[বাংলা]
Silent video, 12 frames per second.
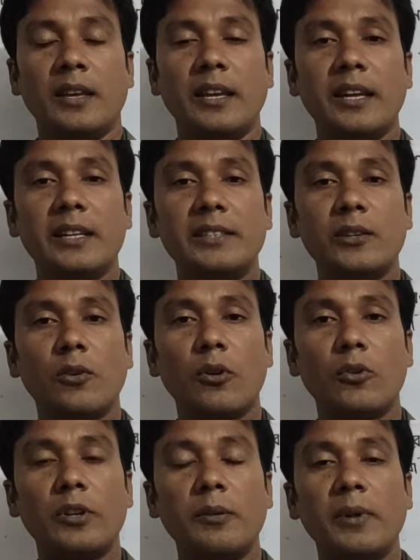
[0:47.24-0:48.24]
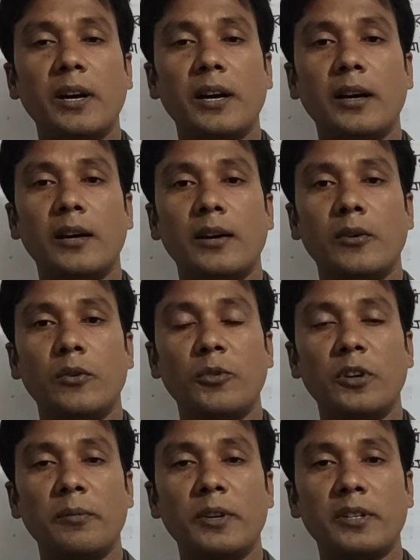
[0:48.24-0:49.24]
ইংরেজি কলোনি বা
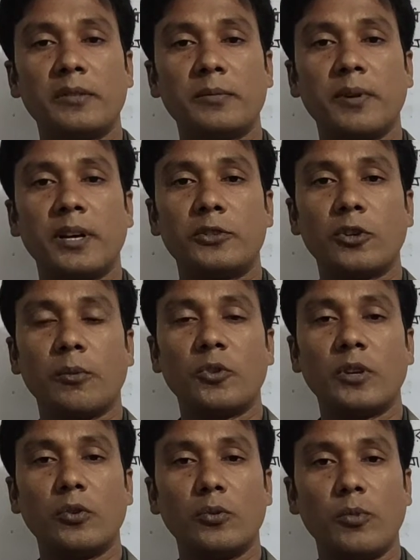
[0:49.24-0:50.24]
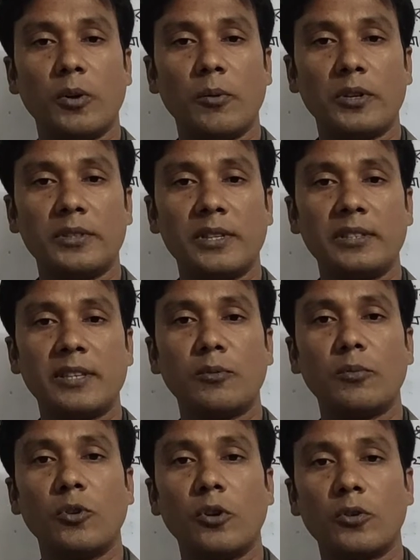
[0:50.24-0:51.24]
উপনিবেশবাদ শব্দটির উদ্ভব হয়েছে যার
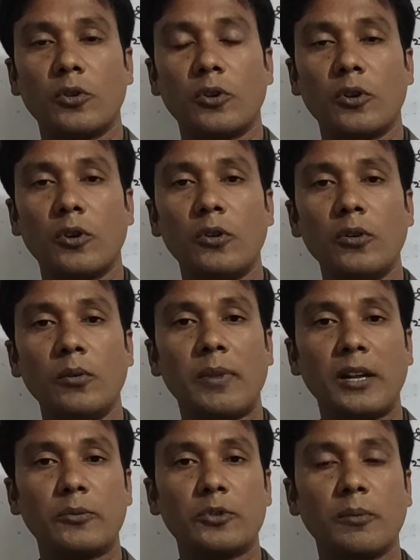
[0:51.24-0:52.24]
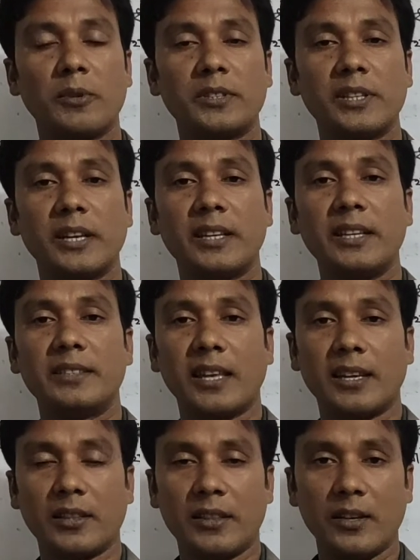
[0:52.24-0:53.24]
মূল অর্থ হলো মানব সমাজের একটি
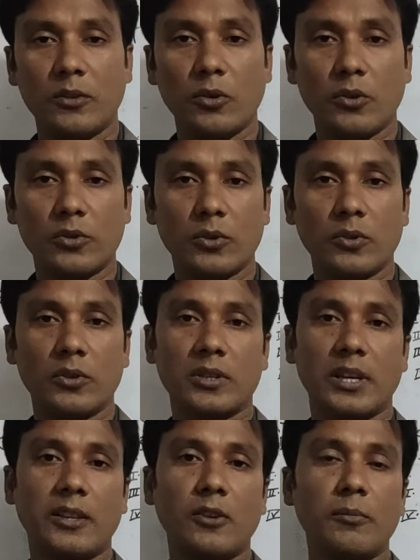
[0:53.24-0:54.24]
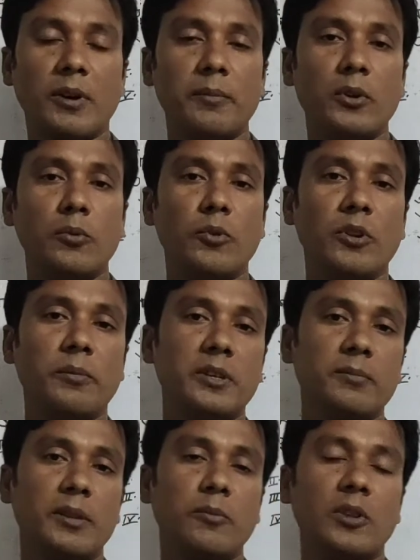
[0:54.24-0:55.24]
স্থানান্তরিত অংশ সাধারণভাবে
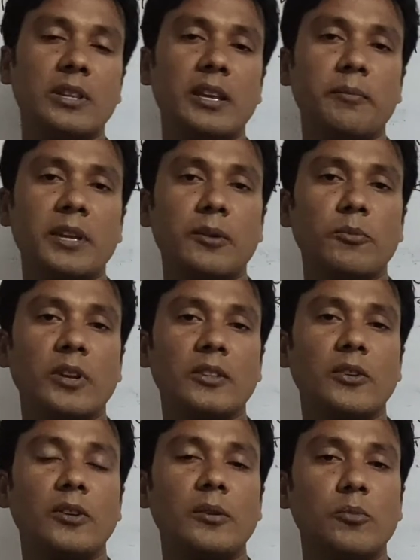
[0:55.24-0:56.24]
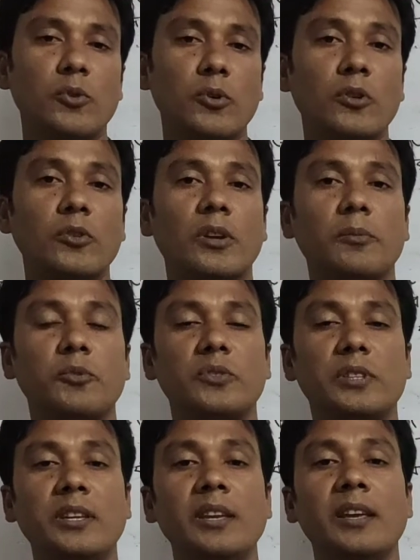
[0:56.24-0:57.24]
উপনিবেশবাদ বলতে আমরা এমন এক ধরনের ভূখণ্ডকে
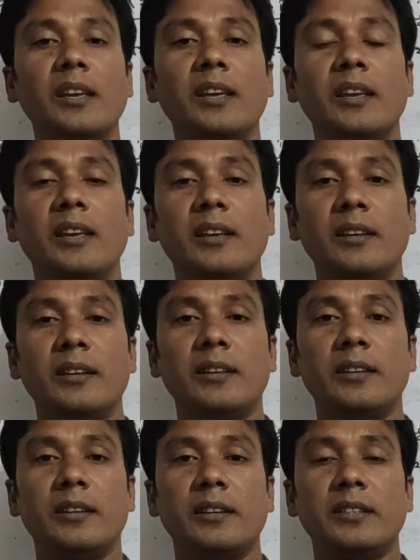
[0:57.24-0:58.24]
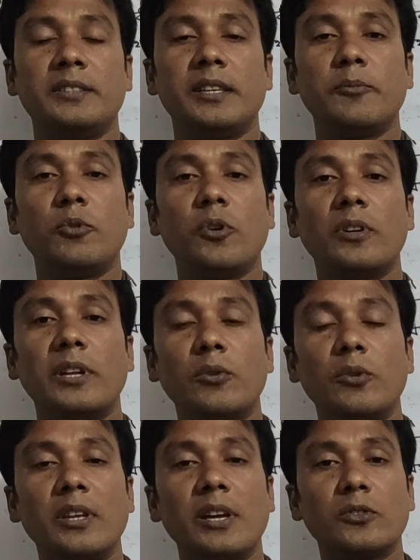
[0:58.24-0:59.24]
বুঝি যে ভূখণ্ডের
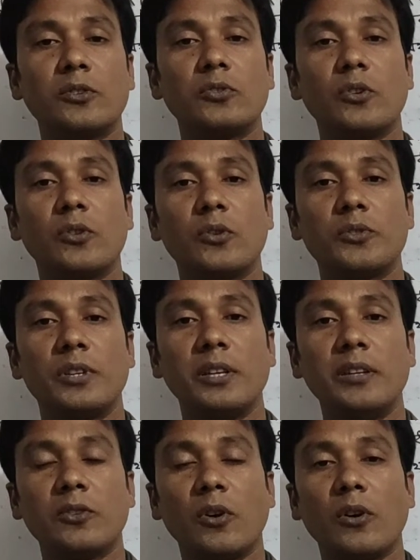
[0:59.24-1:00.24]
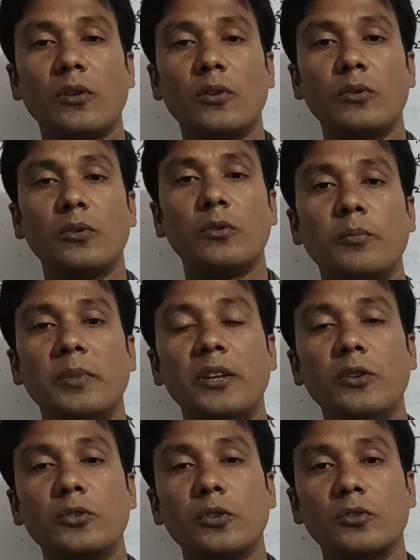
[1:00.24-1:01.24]
অধিকাংশ জনগোষ্ঠী সংখ্যালঘু ভিন্ন
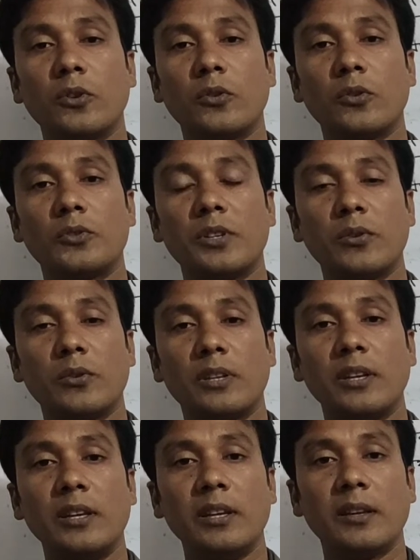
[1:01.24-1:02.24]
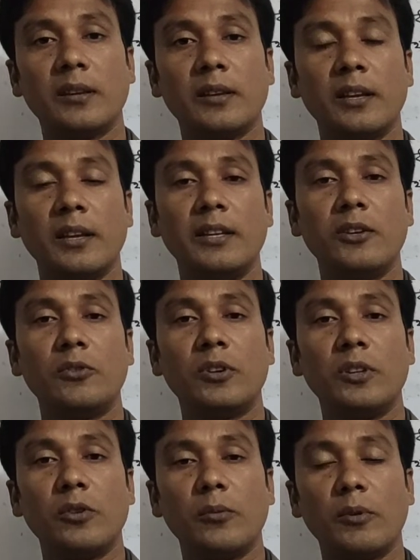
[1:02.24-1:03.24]
জনগোষ্ঠী কর্তৃক
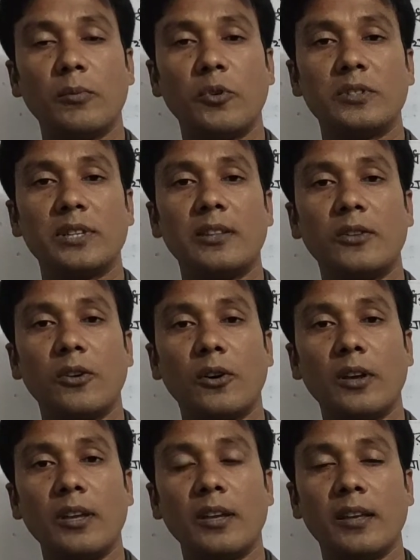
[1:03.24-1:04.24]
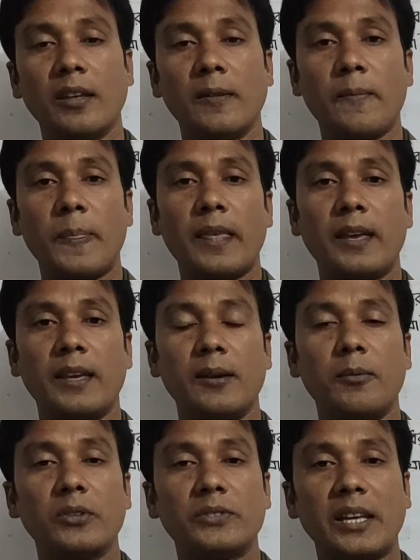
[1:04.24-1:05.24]
নিয়ন্ত্রিত এবং পরিচালিত হয়
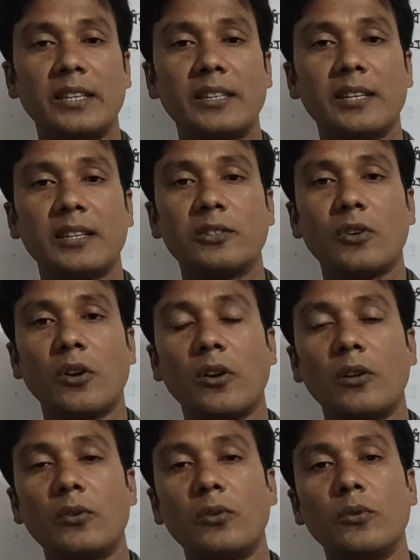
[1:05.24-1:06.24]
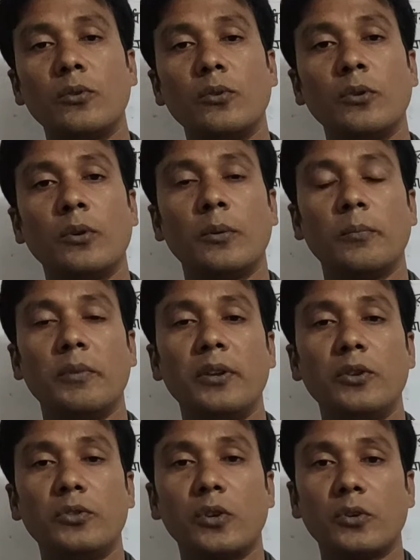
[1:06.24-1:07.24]
এবং যাদের সাথে সংখ্যালঘু ভিন্ন
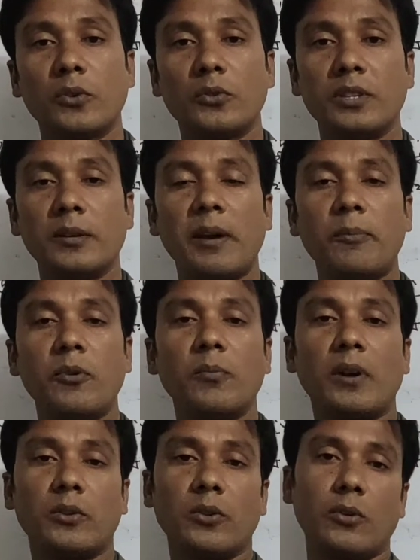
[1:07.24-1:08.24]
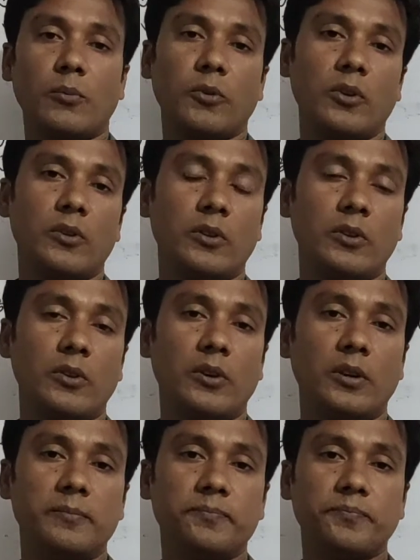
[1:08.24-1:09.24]
জনগোষ্ঠীর ব্যাপক পার্থক্য পরিলক্ষিত হয়